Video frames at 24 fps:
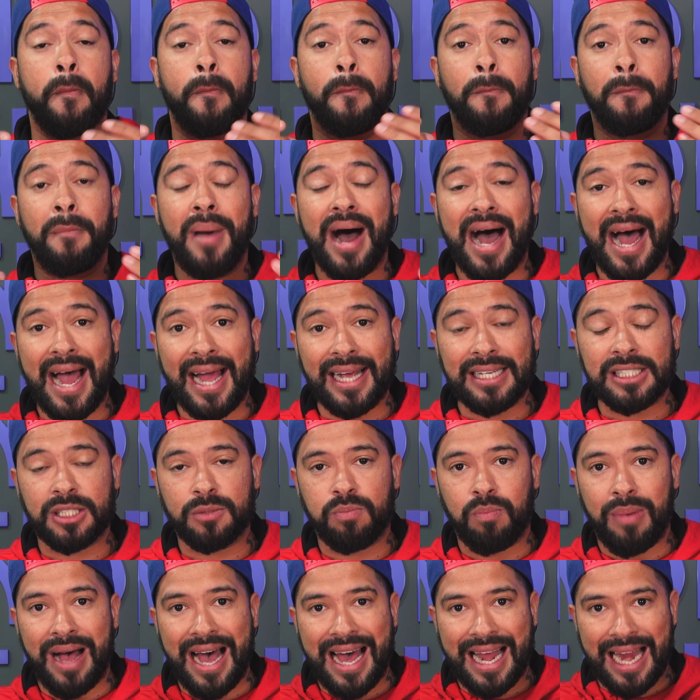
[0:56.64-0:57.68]
mais
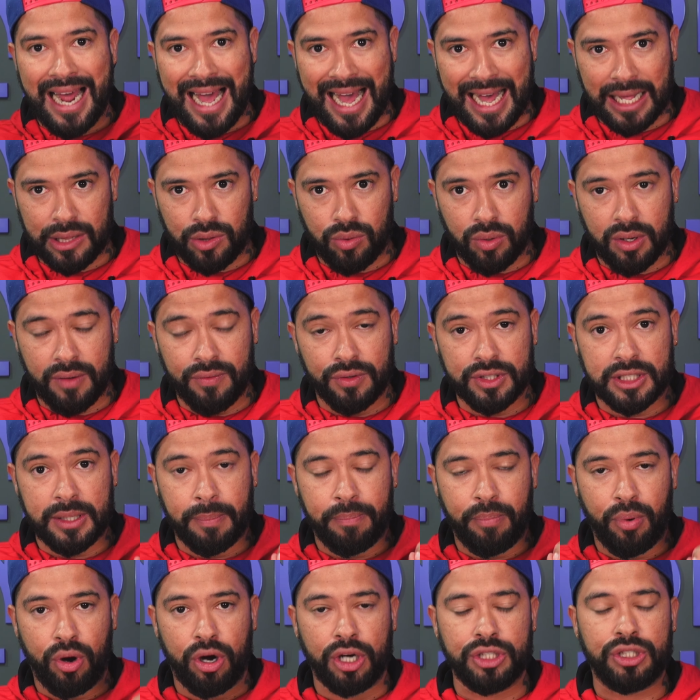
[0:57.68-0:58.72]
barato que você
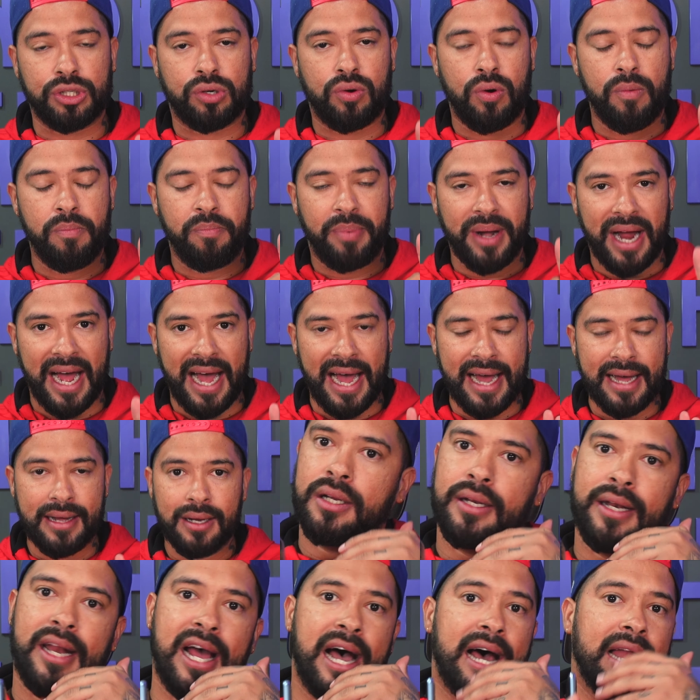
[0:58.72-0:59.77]
pode comprar
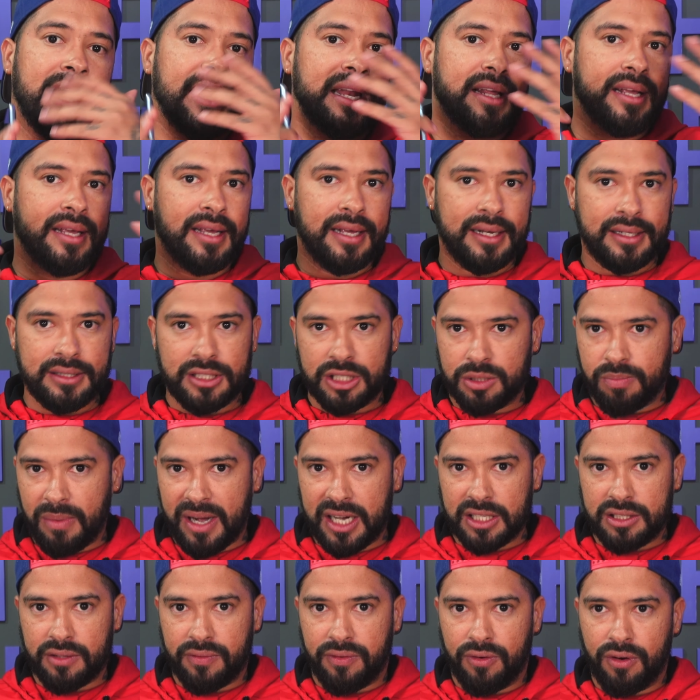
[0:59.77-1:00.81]
na linha de
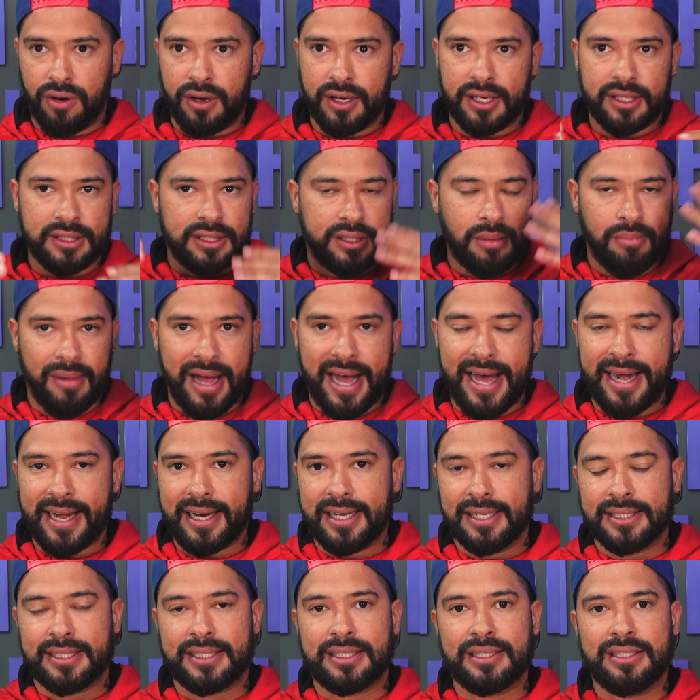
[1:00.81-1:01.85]
smartphones e
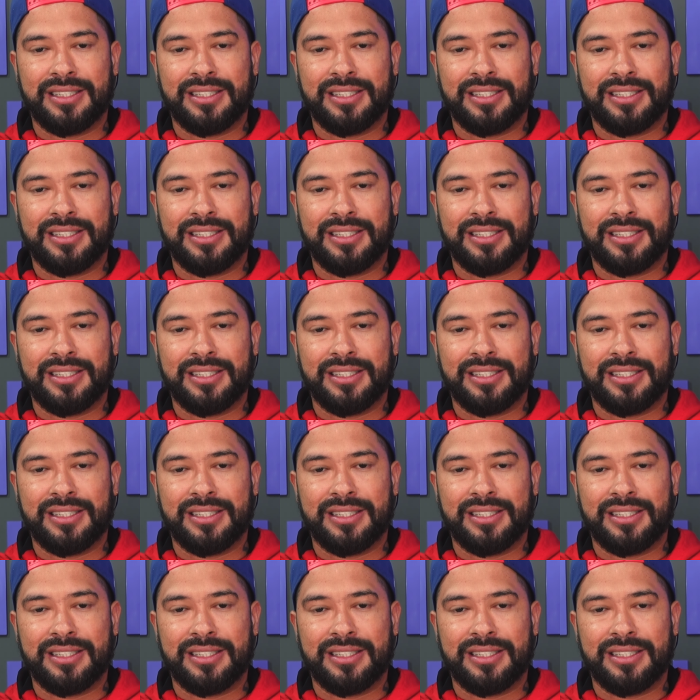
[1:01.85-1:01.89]
marcas